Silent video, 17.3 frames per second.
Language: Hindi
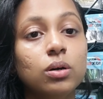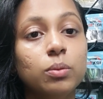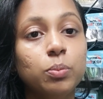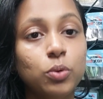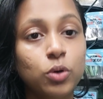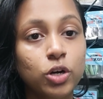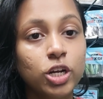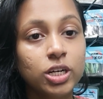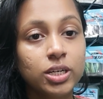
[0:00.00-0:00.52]

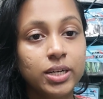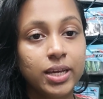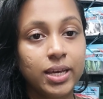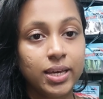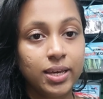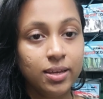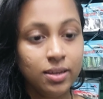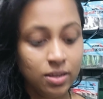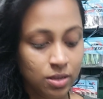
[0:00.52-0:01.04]
प्रोडक्ट
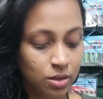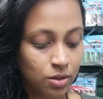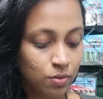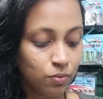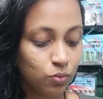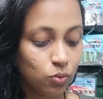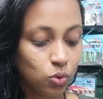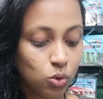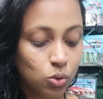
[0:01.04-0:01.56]
है
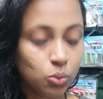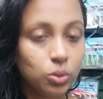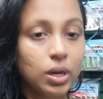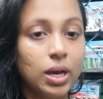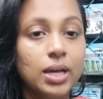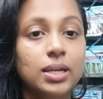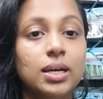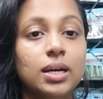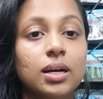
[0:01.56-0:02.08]
वो
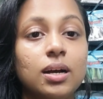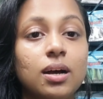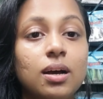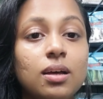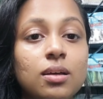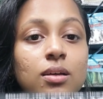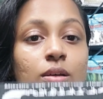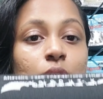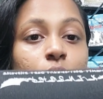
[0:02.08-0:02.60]
लुकाना
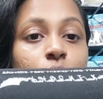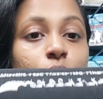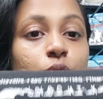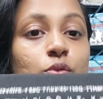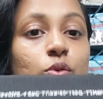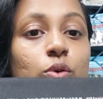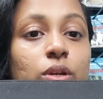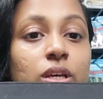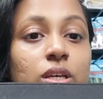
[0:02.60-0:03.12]
का
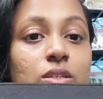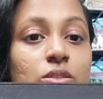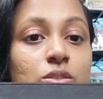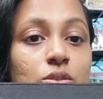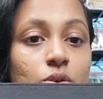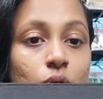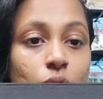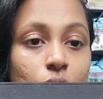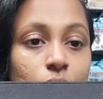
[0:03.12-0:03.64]

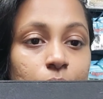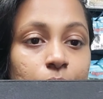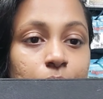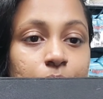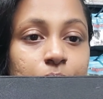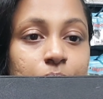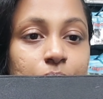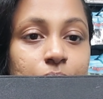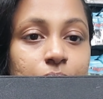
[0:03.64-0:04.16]
फोनिक्स
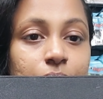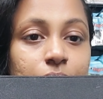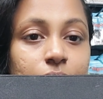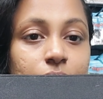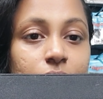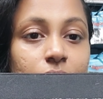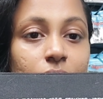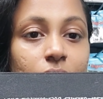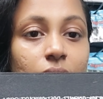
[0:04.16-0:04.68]

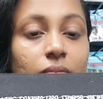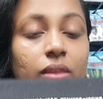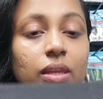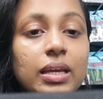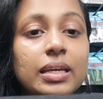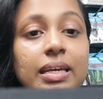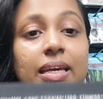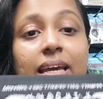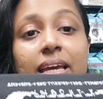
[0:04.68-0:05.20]

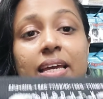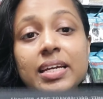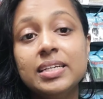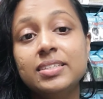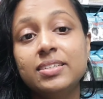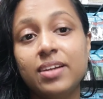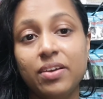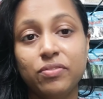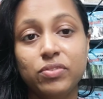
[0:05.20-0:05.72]
रॉड ये एक
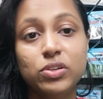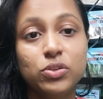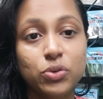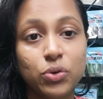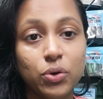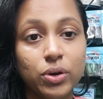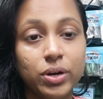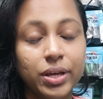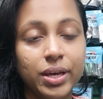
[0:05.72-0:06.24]
ट्रेवल
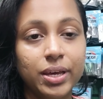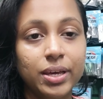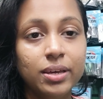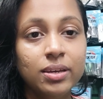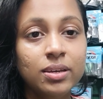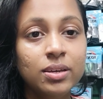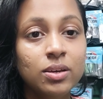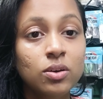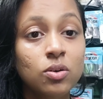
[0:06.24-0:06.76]
रॉड
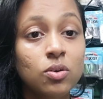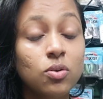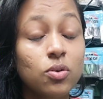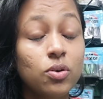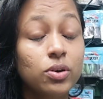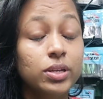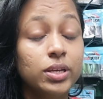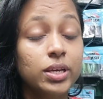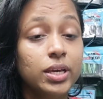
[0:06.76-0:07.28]
है
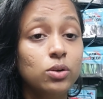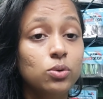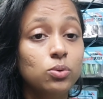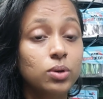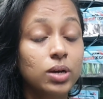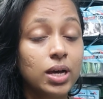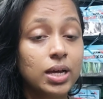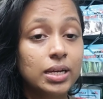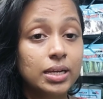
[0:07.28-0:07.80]
और ये
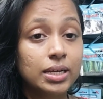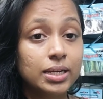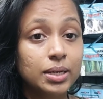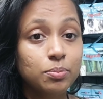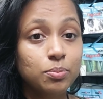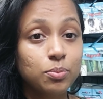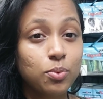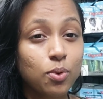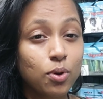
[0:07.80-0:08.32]
लुकाना
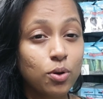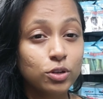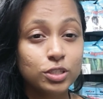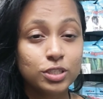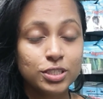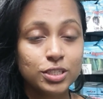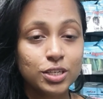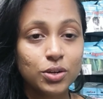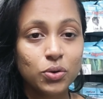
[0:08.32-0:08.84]
ने
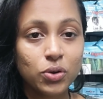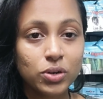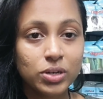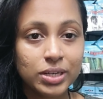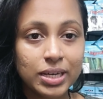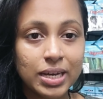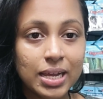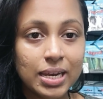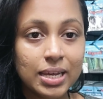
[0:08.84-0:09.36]
बहुत अच्छा रॉड
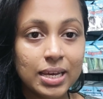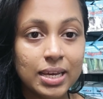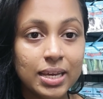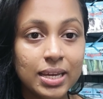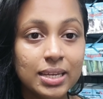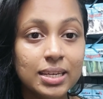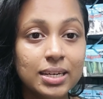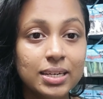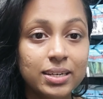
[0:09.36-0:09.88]
निकाला
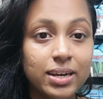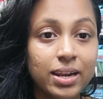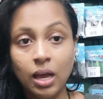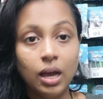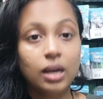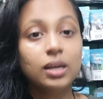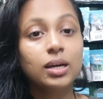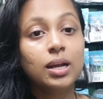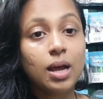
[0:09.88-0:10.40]
है ये
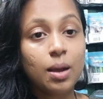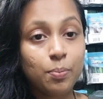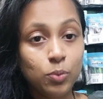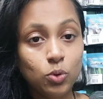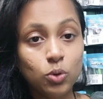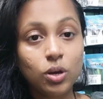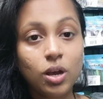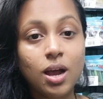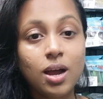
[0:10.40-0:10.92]
अगर आप
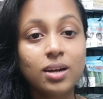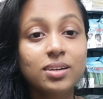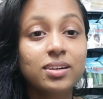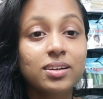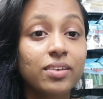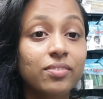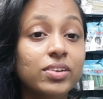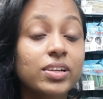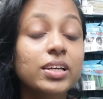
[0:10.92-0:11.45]
लोग कहाँ
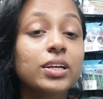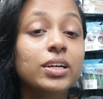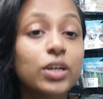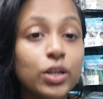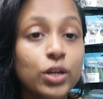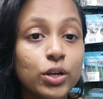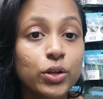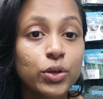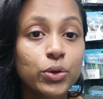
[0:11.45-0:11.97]
ट्रैवलिंग
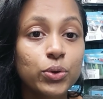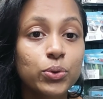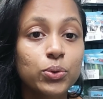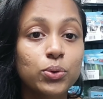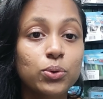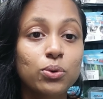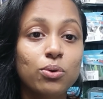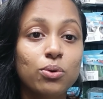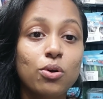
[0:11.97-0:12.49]
कर रहे
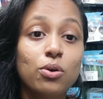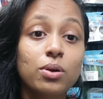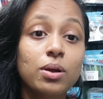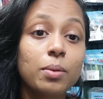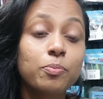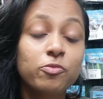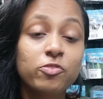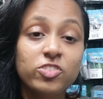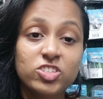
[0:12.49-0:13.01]
हो और
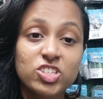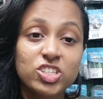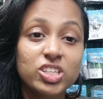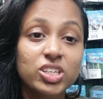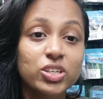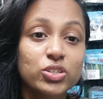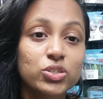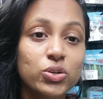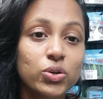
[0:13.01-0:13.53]
आप
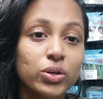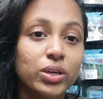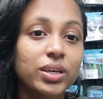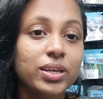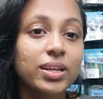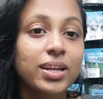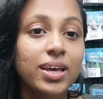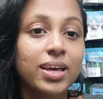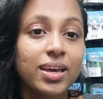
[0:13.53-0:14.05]
फिशिंग के
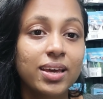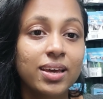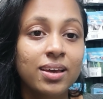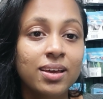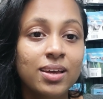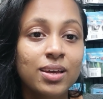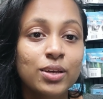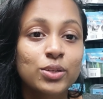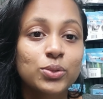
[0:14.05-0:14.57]
शौकीन हैं
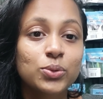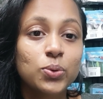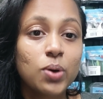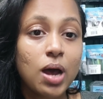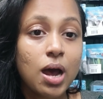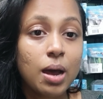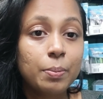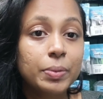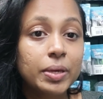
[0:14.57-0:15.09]
तो
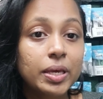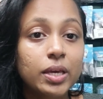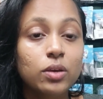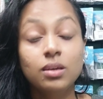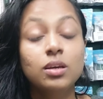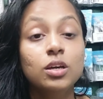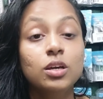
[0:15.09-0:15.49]
आप ये